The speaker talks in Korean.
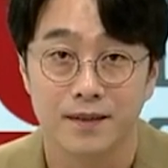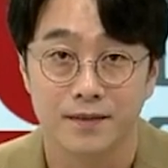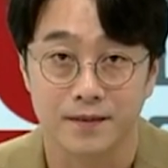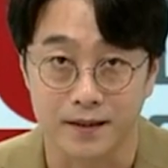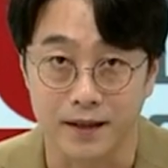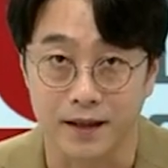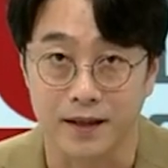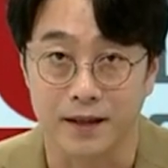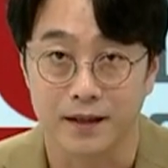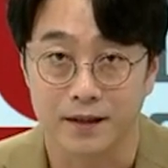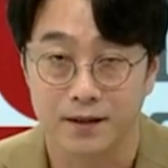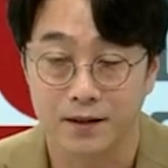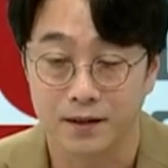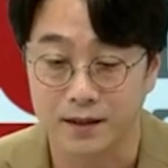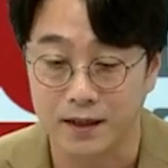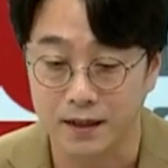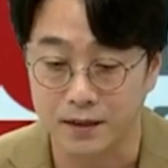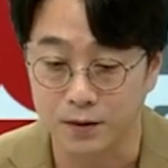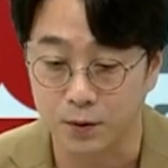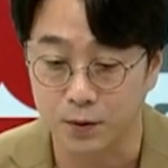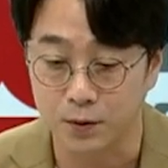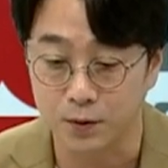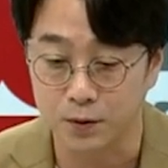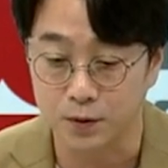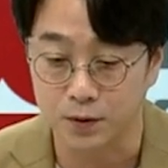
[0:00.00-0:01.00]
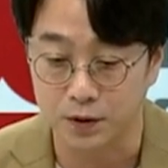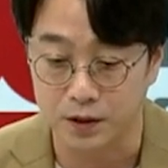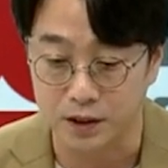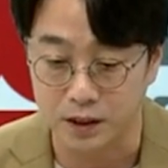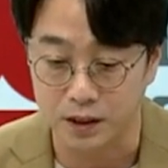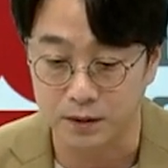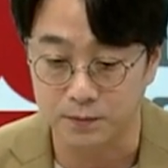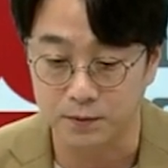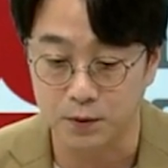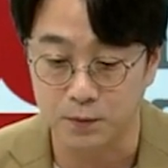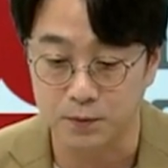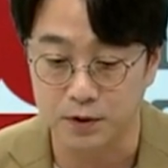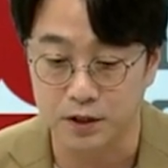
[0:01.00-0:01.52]
네, 그러니까 이거
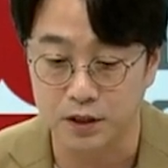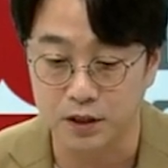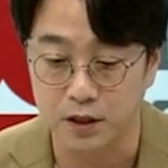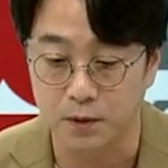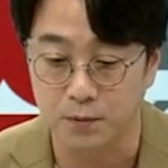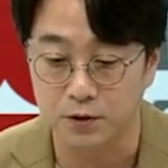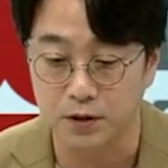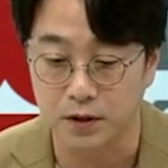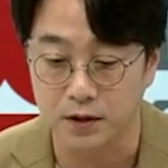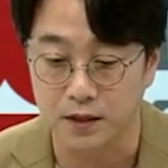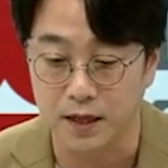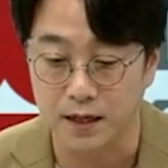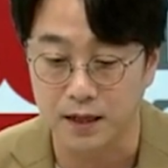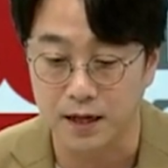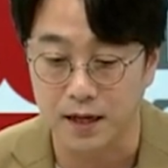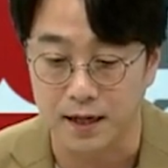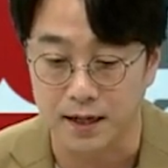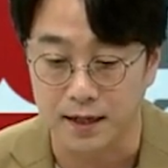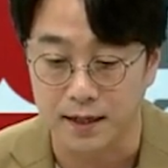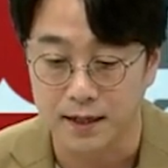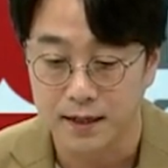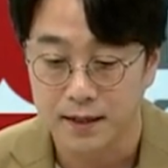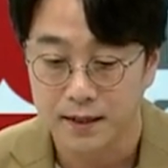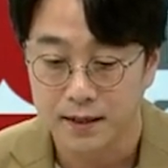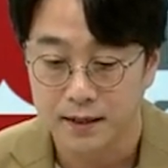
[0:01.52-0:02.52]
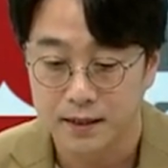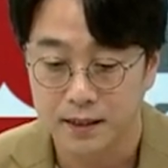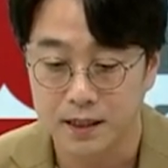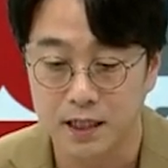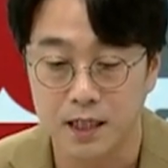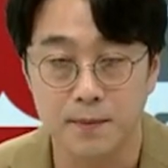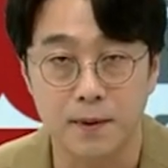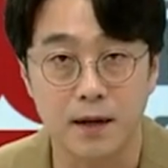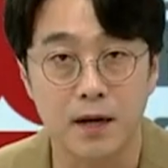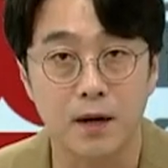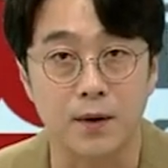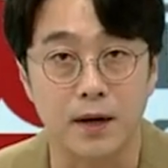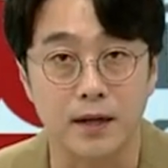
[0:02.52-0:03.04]
지금 좀 지켜보셨다가
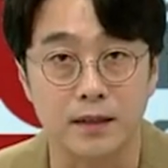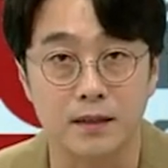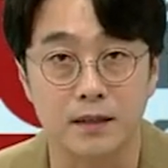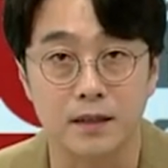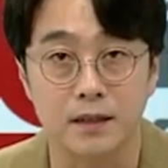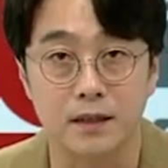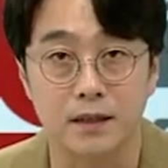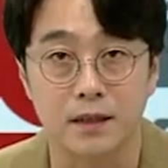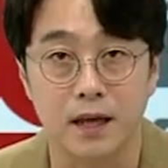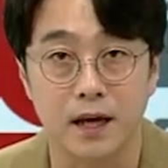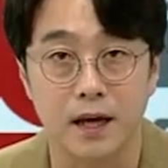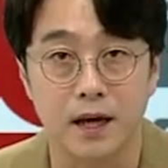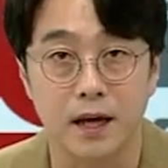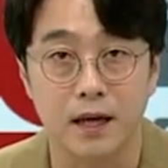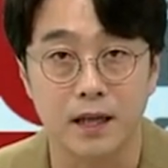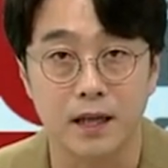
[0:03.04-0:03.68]
7만 원 왔을 때